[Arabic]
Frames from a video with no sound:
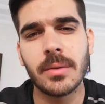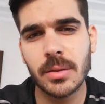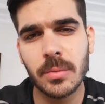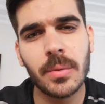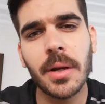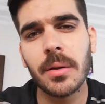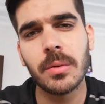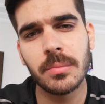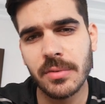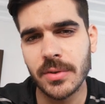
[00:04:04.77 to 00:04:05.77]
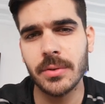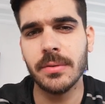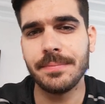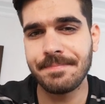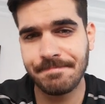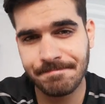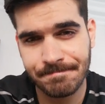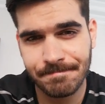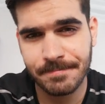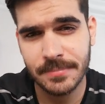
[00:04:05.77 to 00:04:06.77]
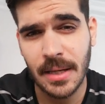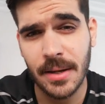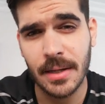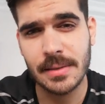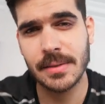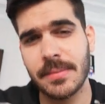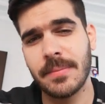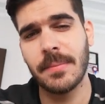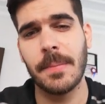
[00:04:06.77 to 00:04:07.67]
تكتبوا رايكم بالفيديو تحياتي